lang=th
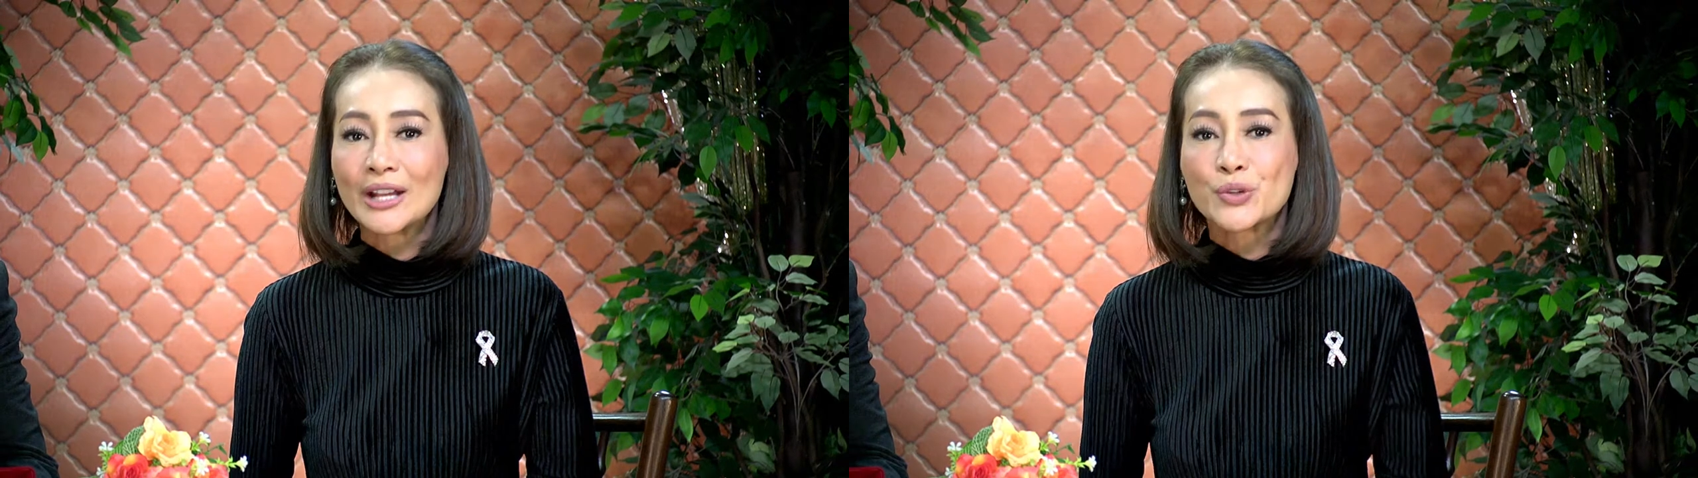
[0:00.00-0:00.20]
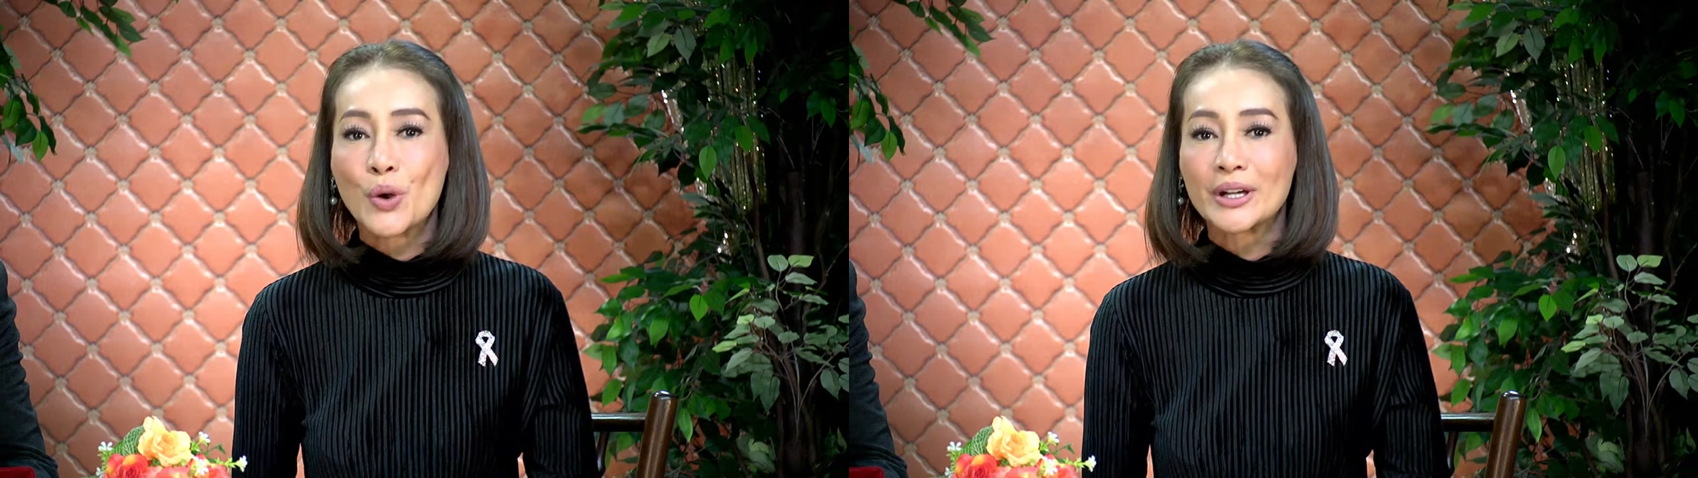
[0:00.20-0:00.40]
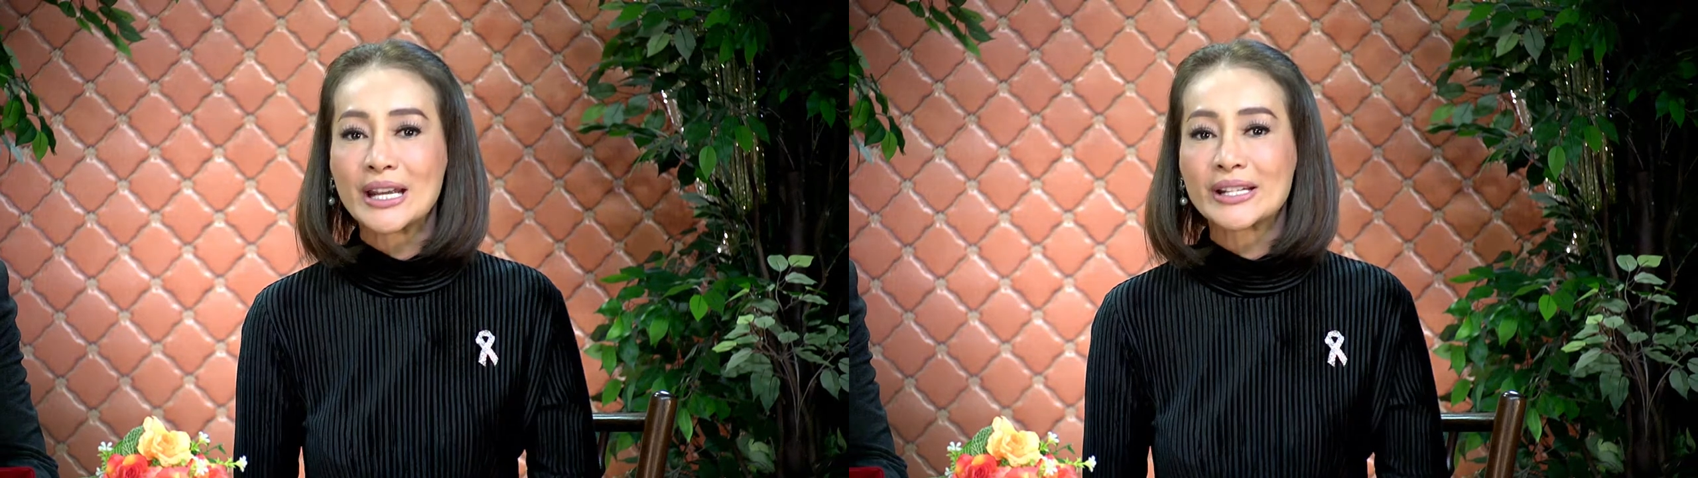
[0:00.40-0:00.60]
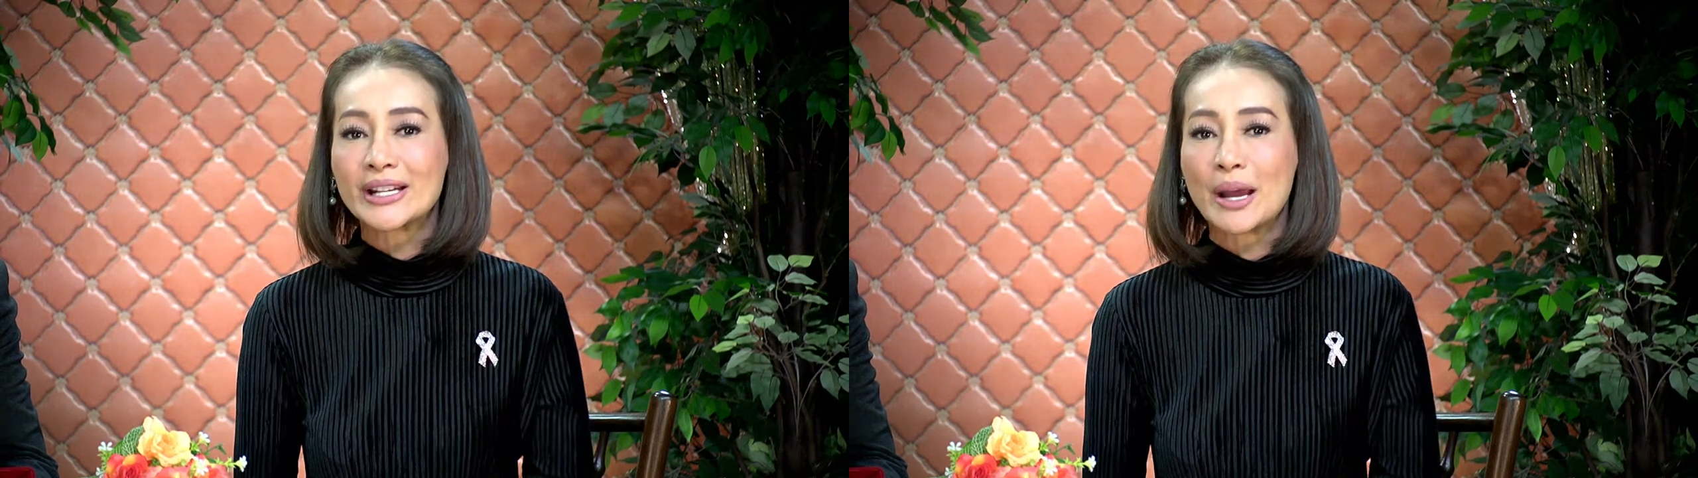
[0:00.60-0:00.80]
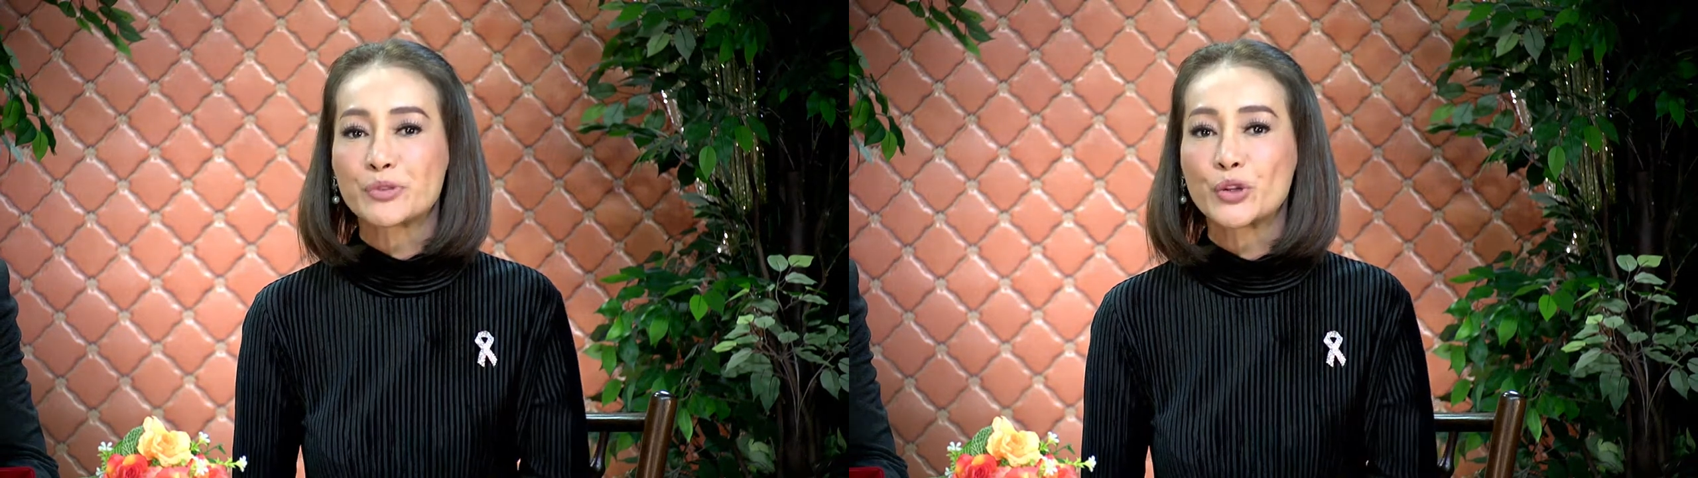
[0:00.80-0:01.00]
ช่วงนี้ส
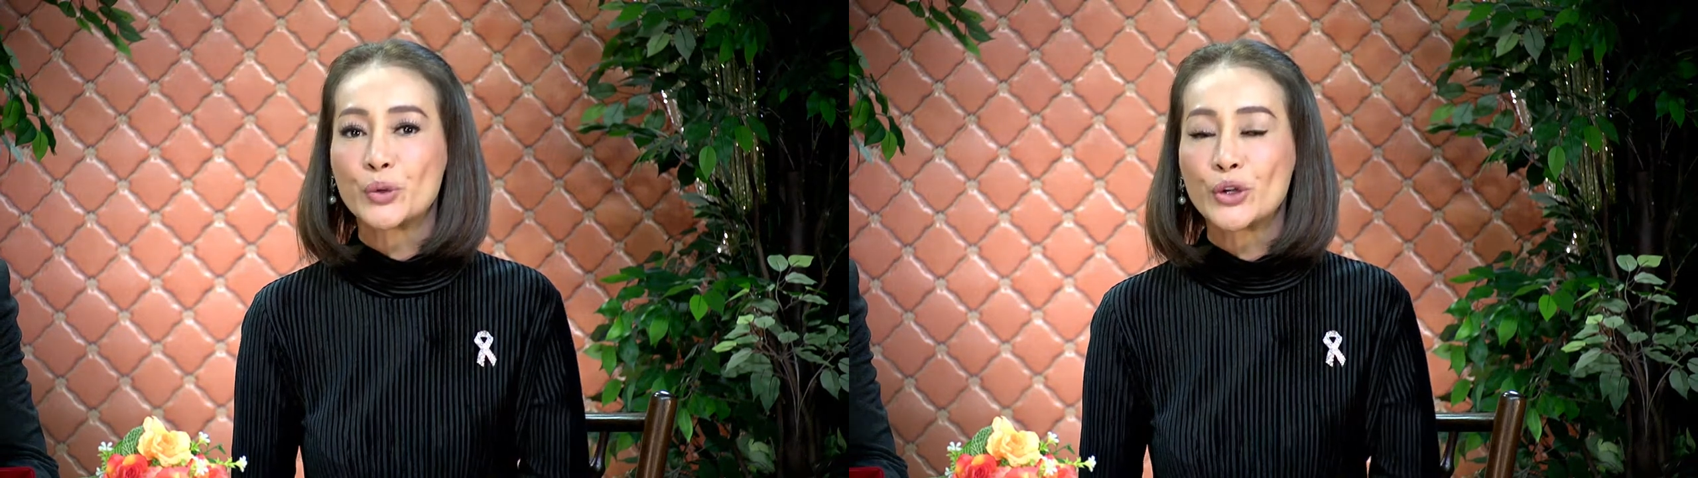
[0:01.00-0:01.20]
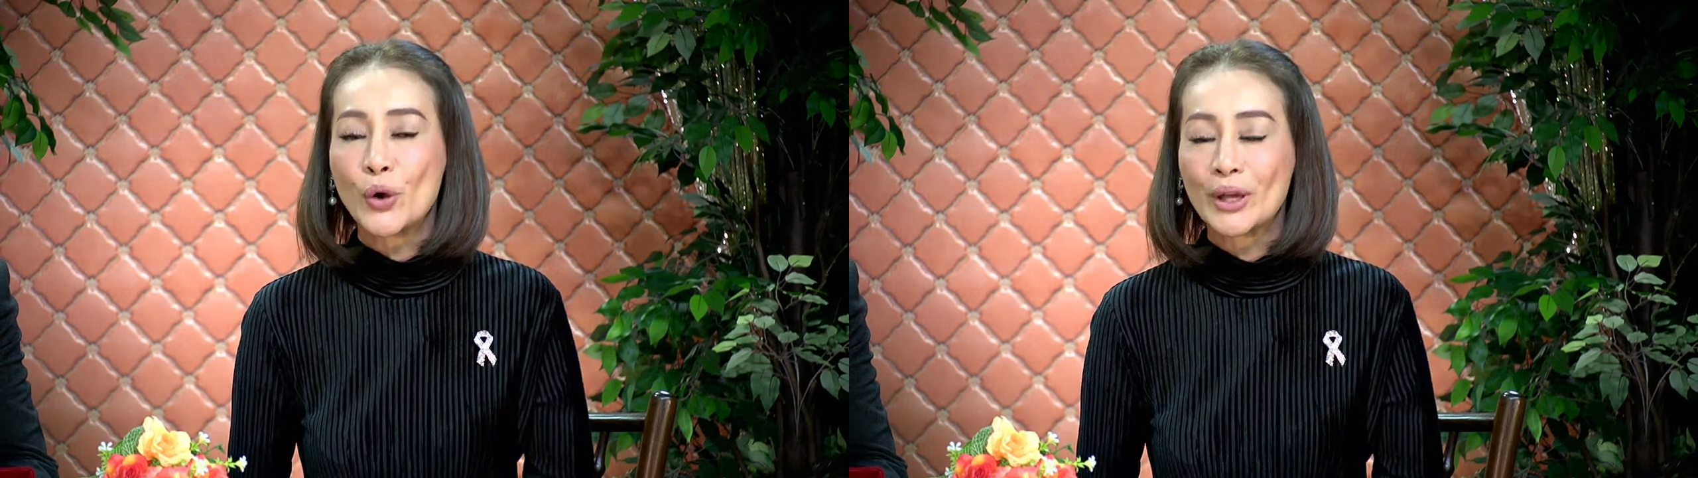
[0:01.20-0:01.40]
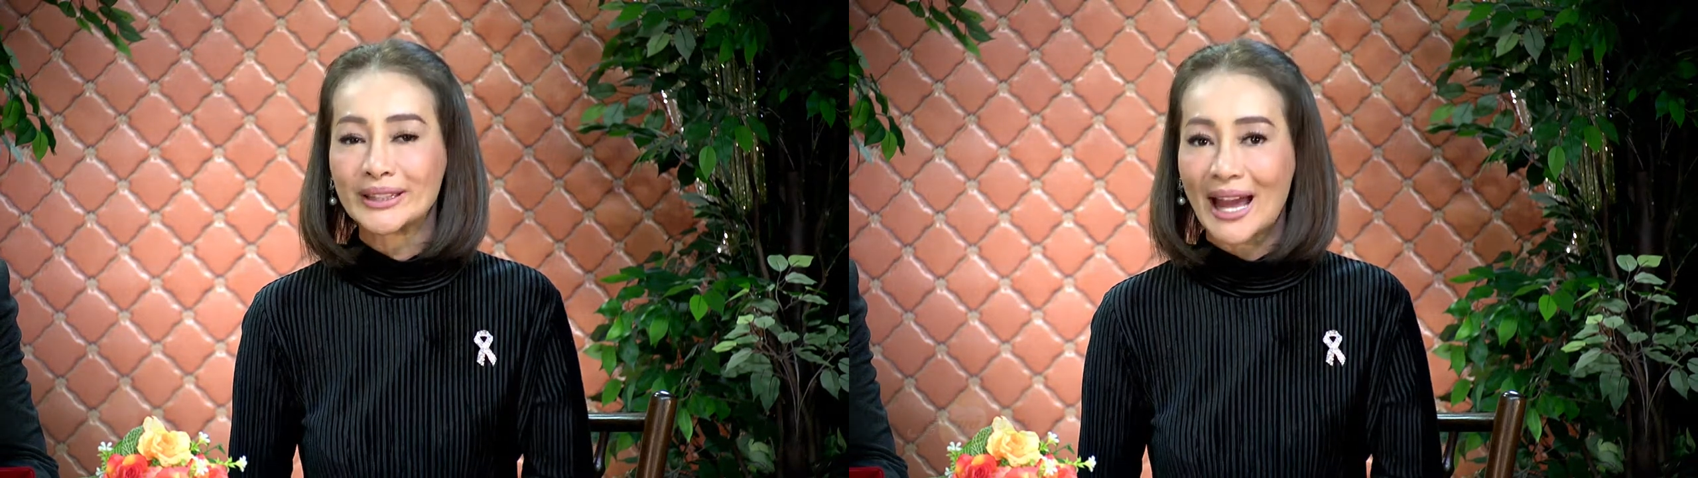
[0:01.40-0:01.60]
นับสนุนโดย